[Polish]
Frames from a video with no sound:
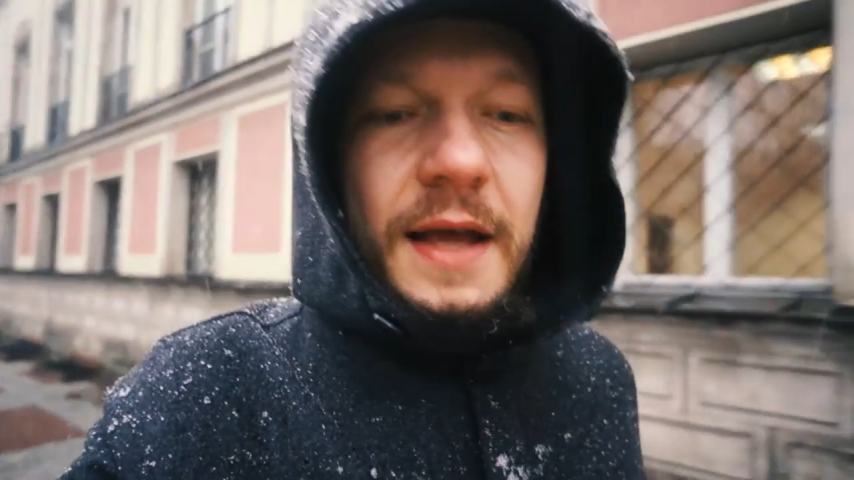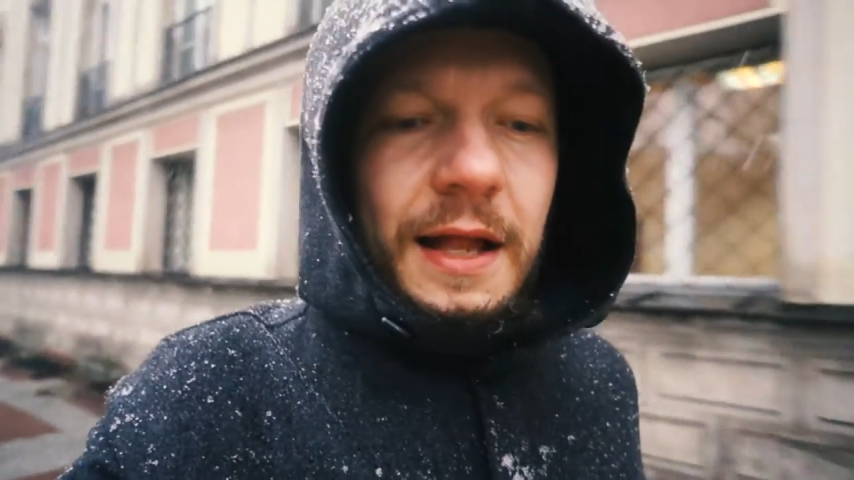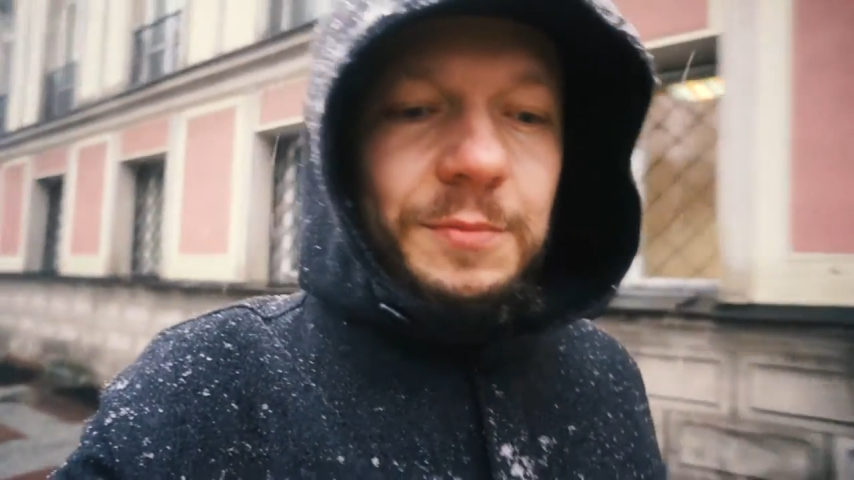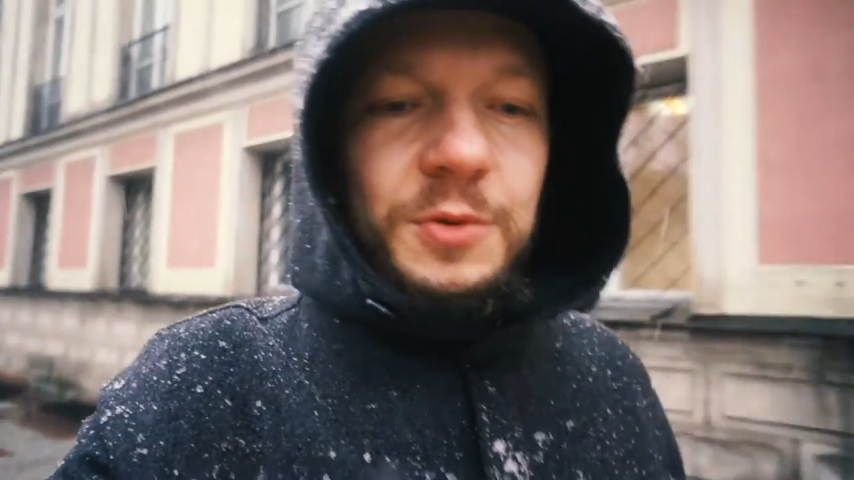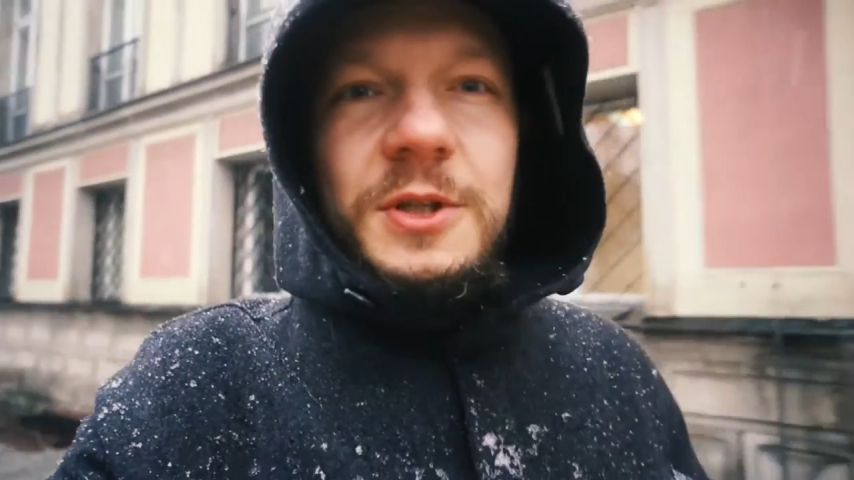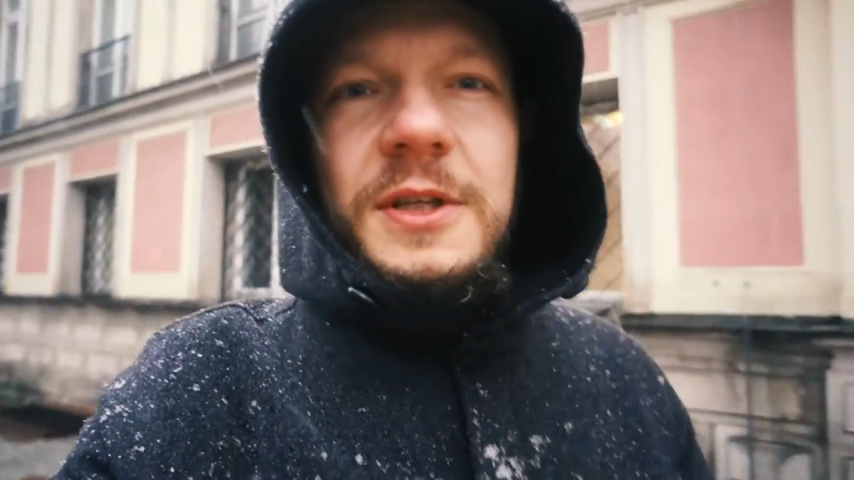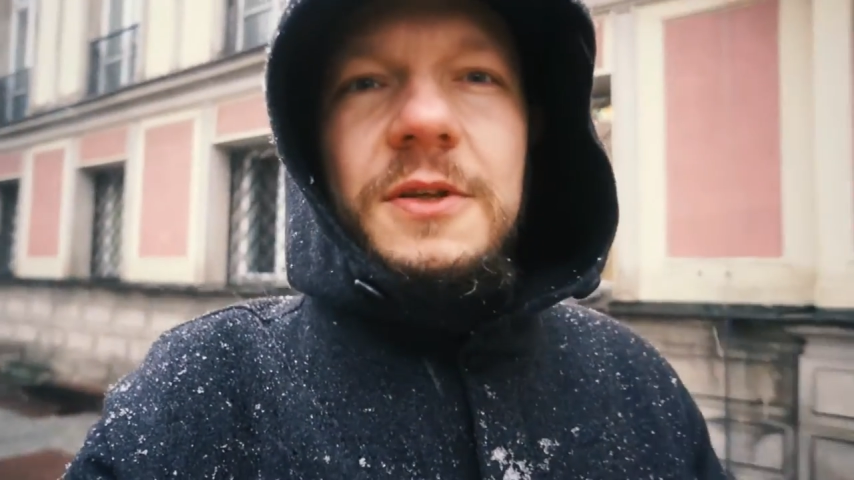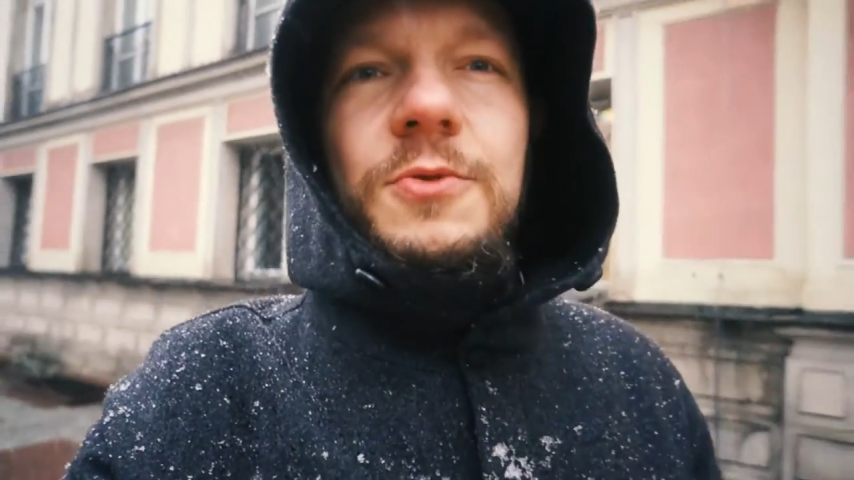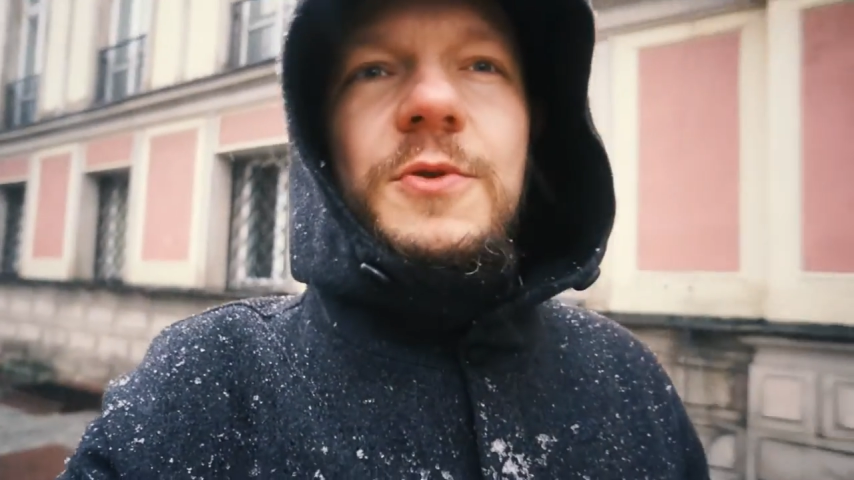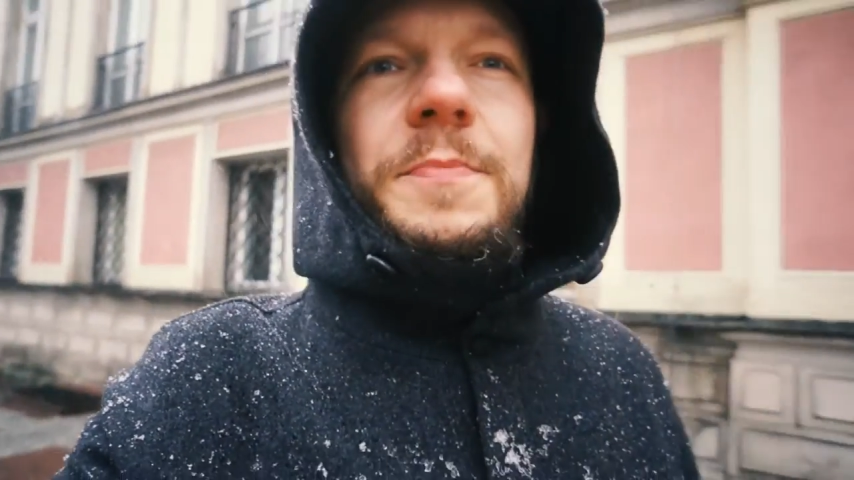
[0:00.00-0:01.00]
albo że
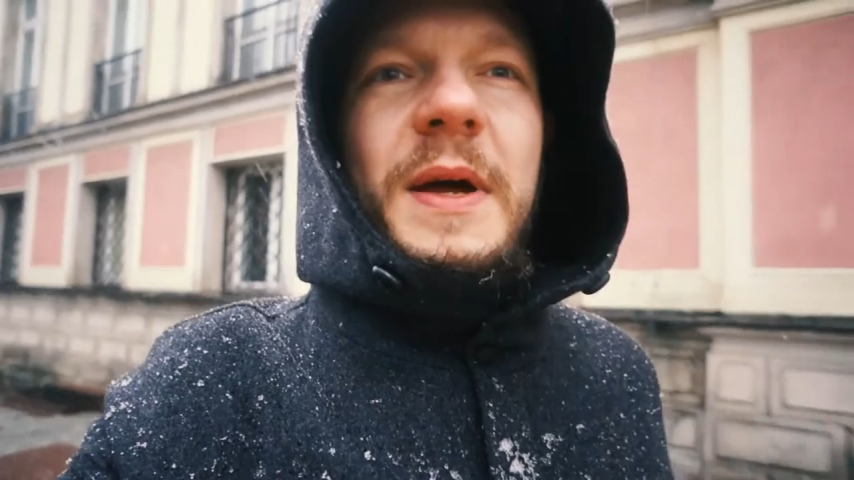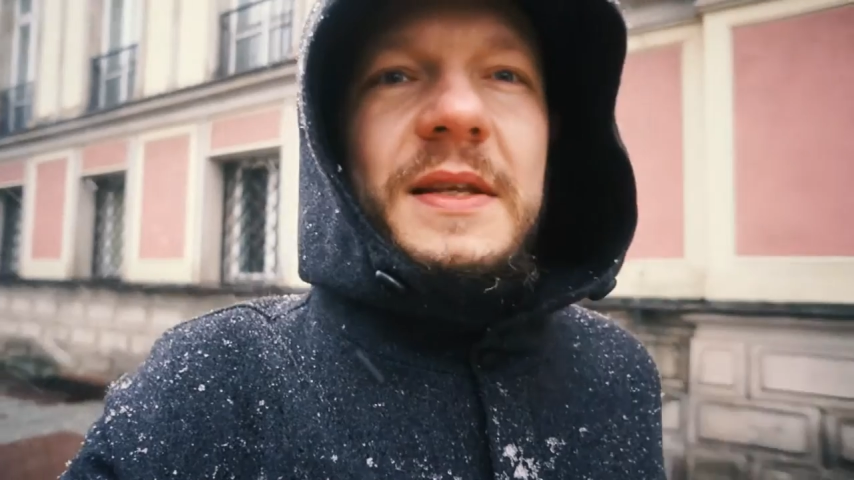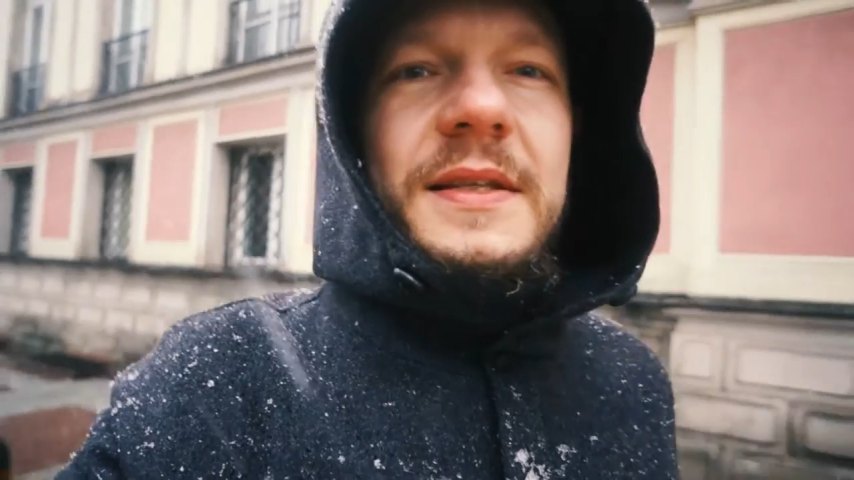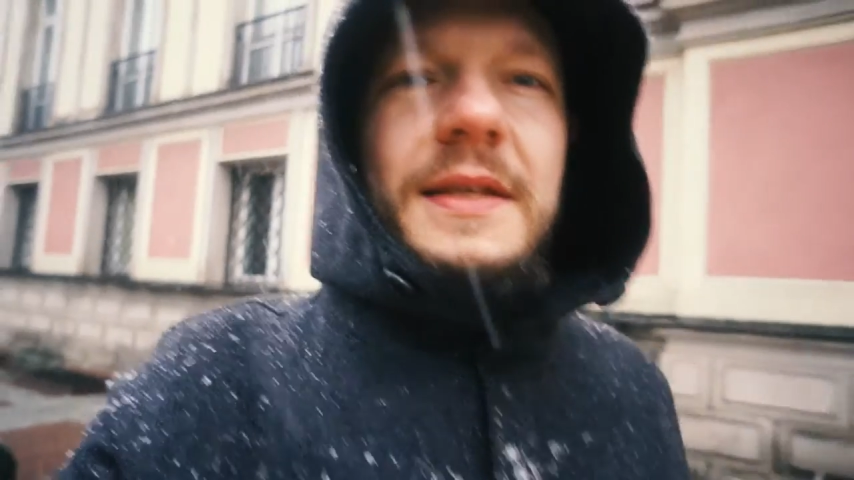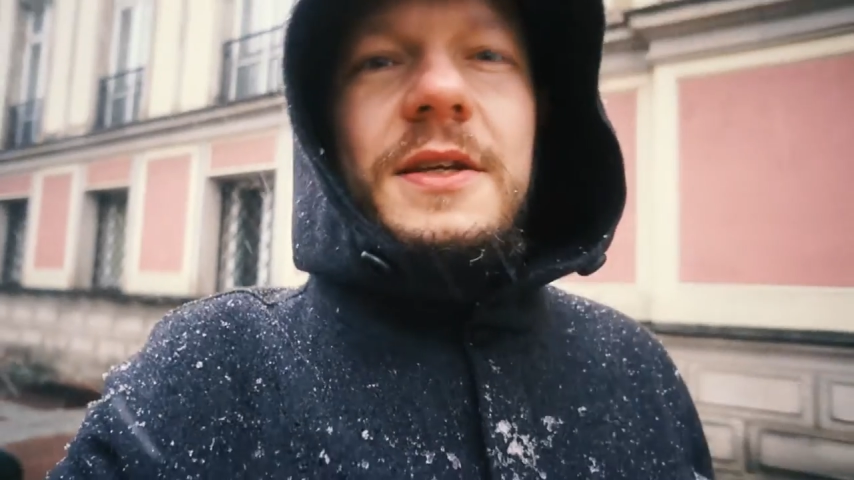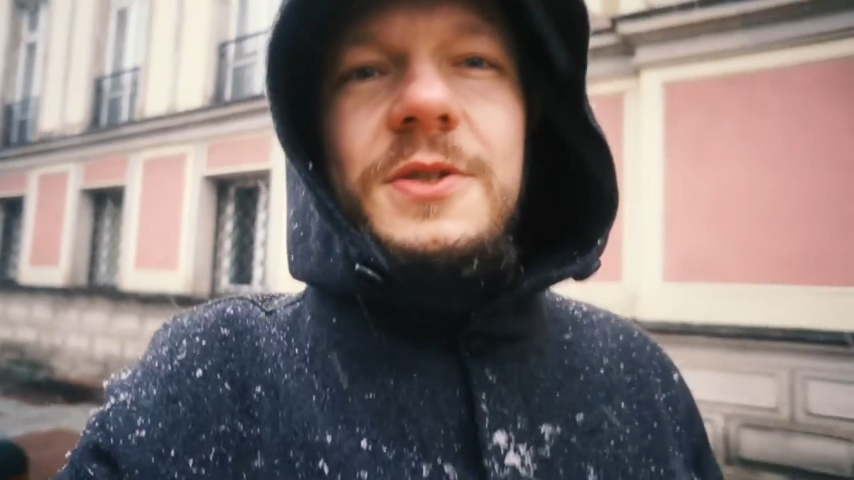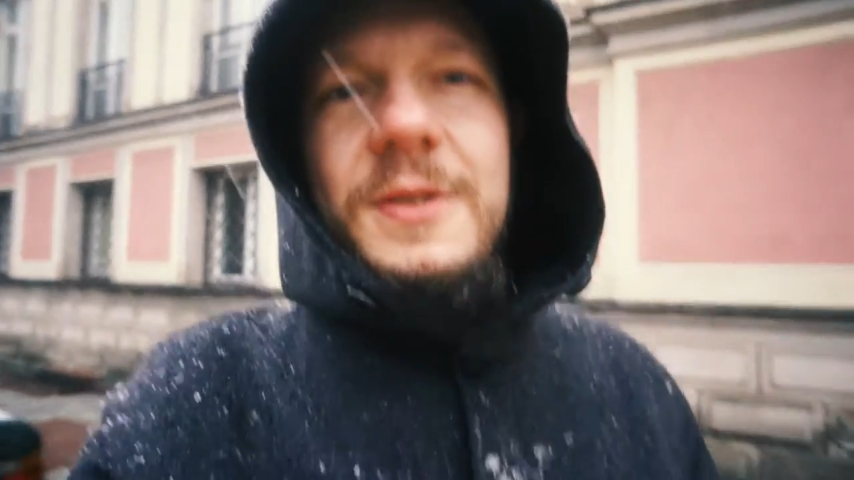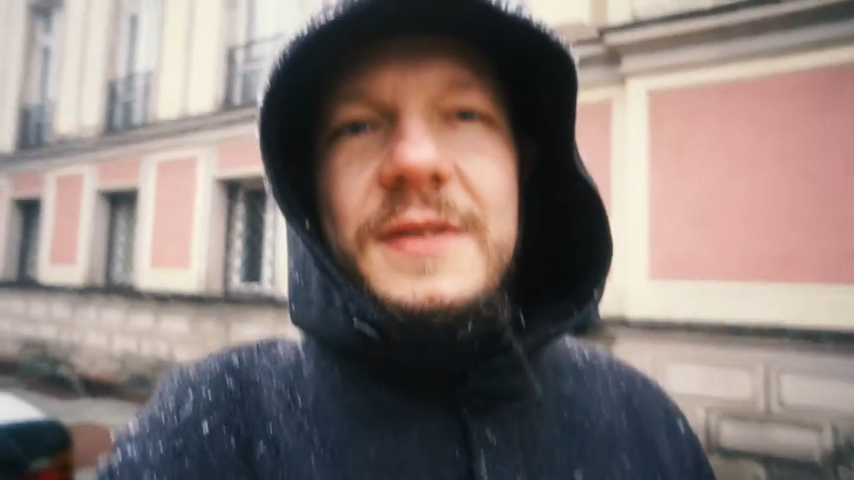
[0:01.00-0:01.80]
niektórzy partnerzy